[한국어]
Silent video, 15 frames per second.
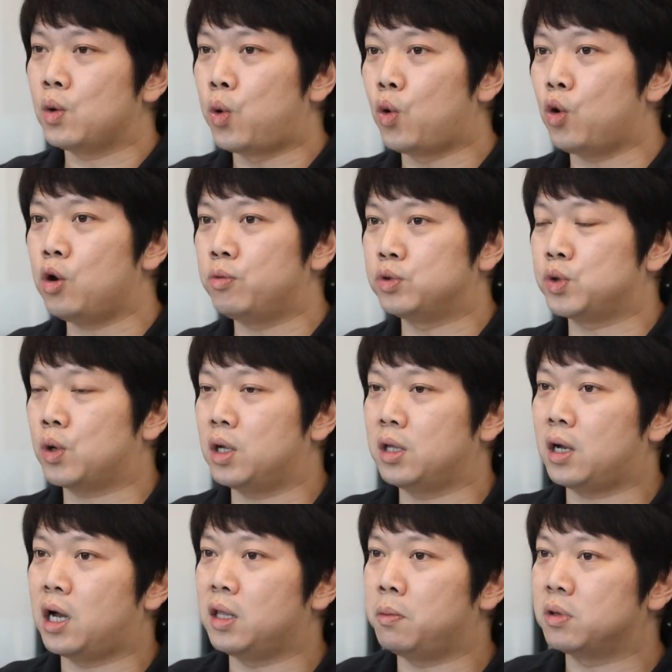그걸로
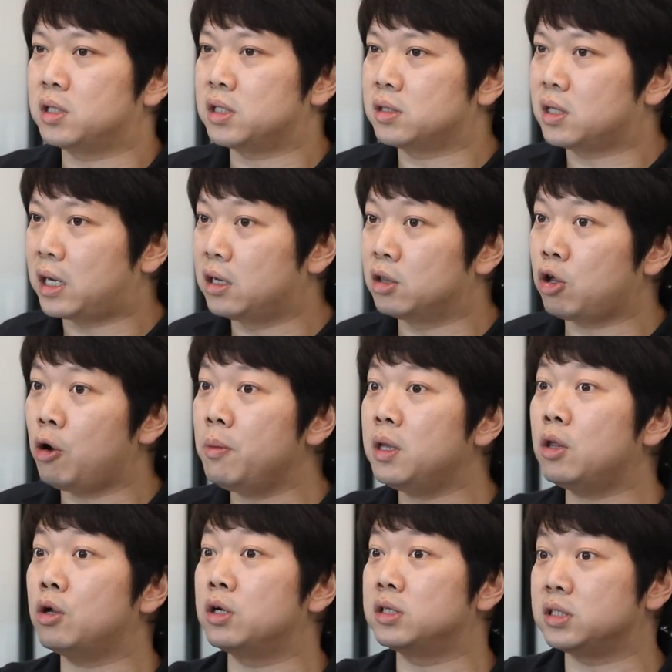부족하니까 아니면 다른
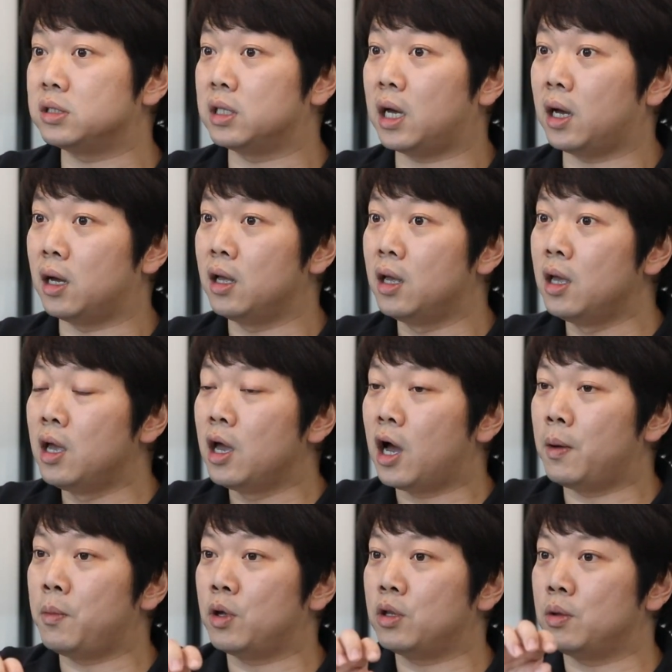터미널을 쓴다
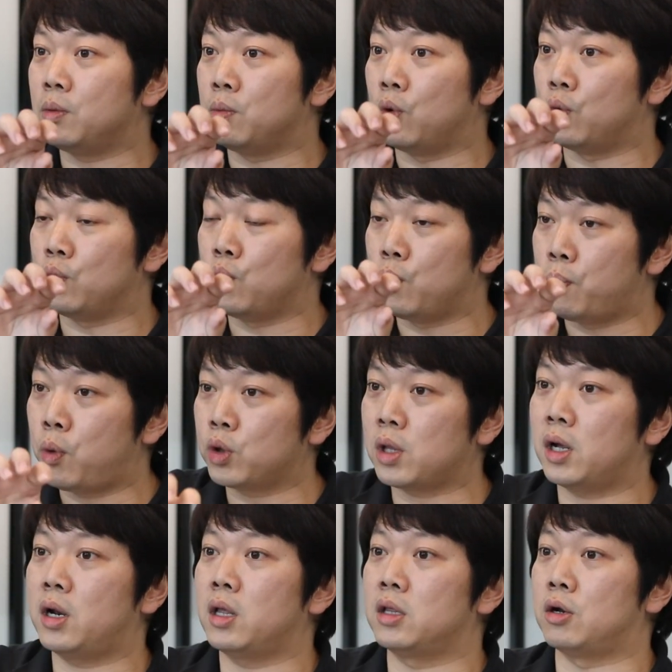하면은 뭐
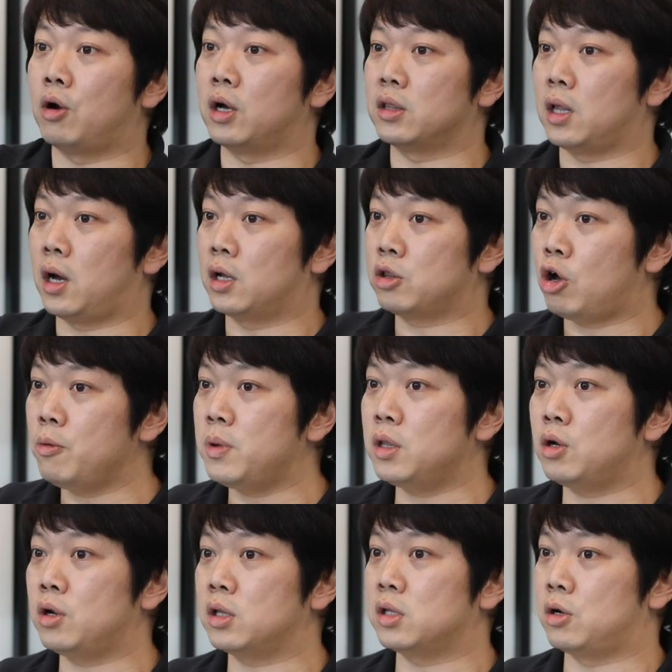포탈에 들어갔다가
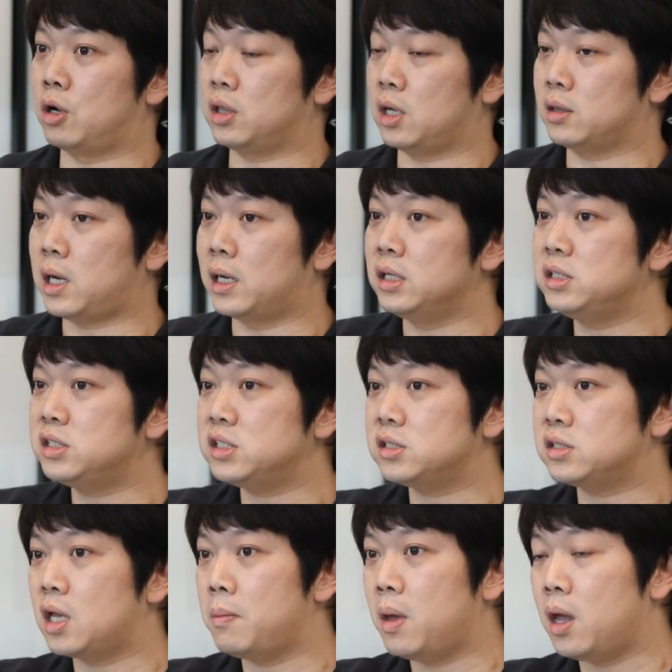터미널에 들어갔다가 다른
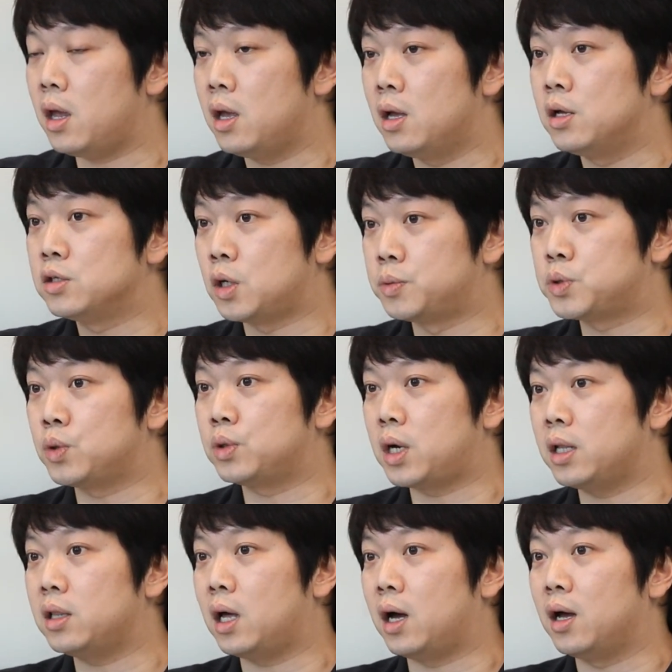시스템에
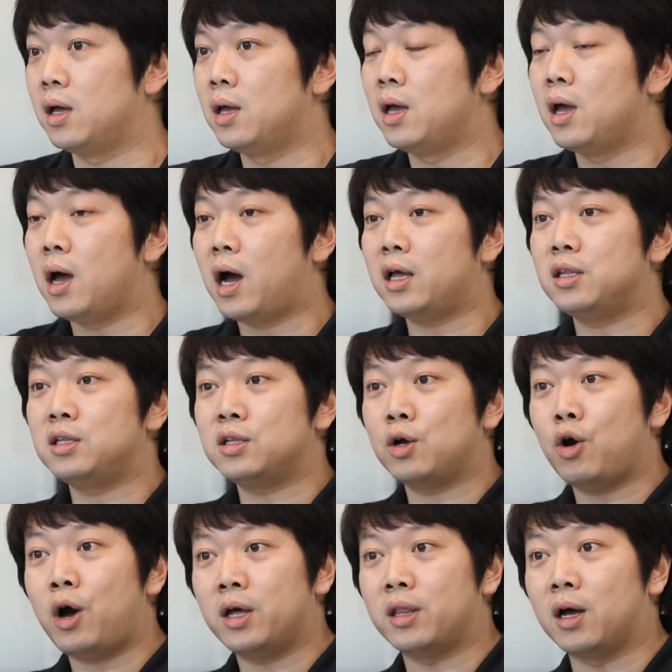접속을 한다 하는
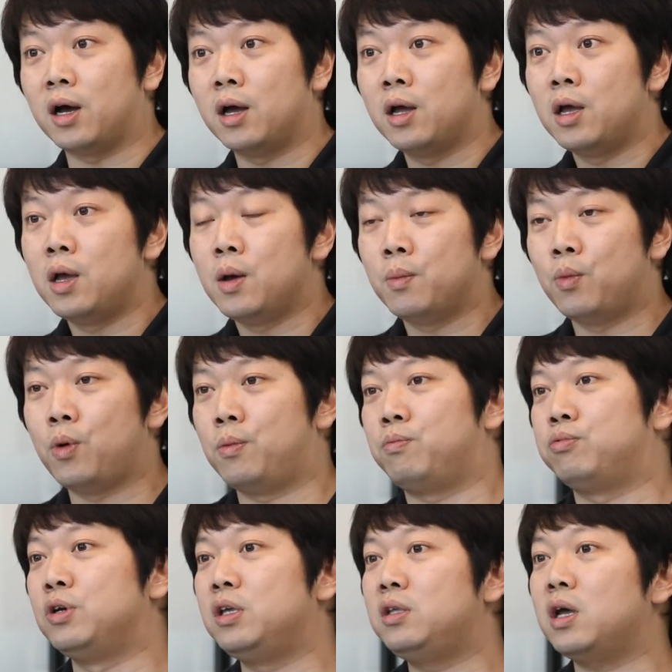거 하나.
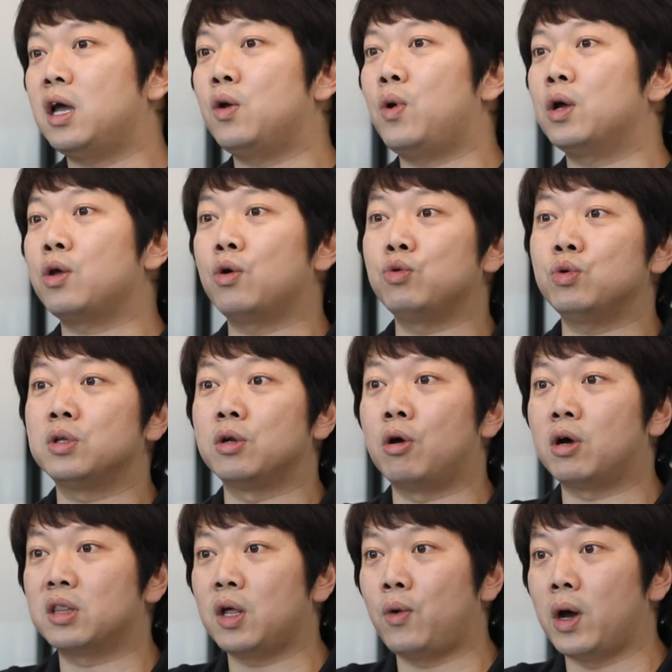뭐 VDI 환경도
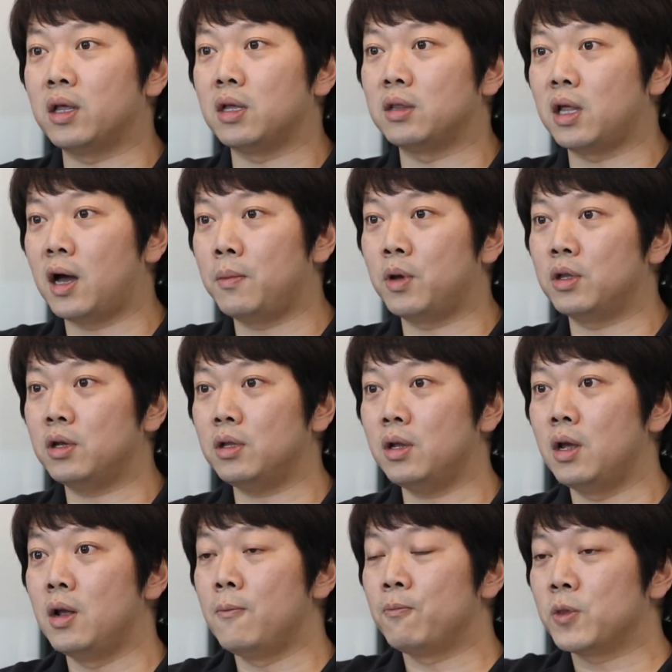들어갔다 와야 된다
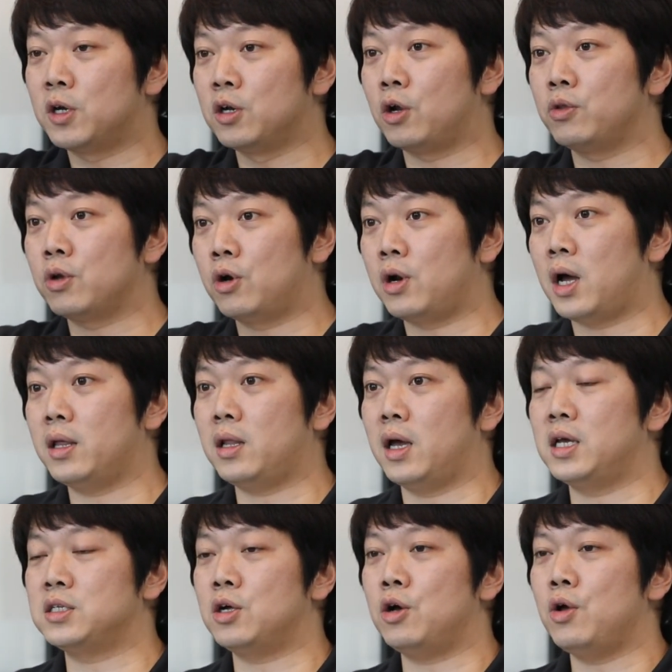하면은 그런 걸 하나
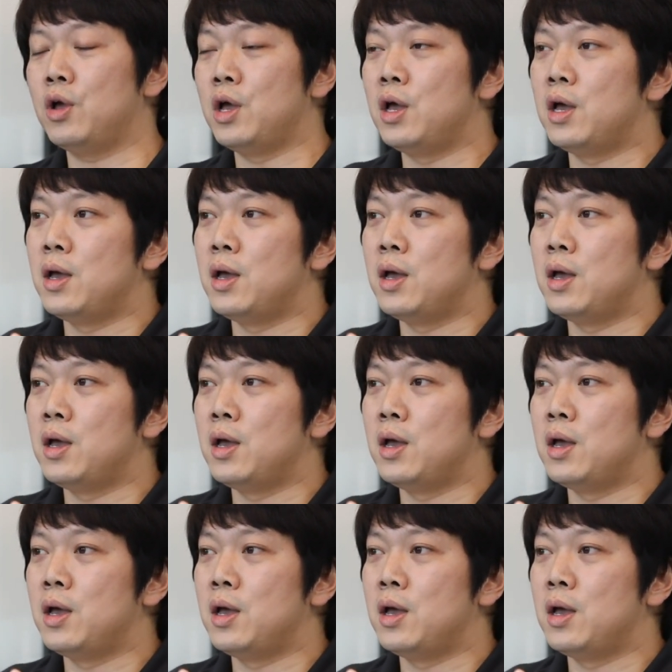해서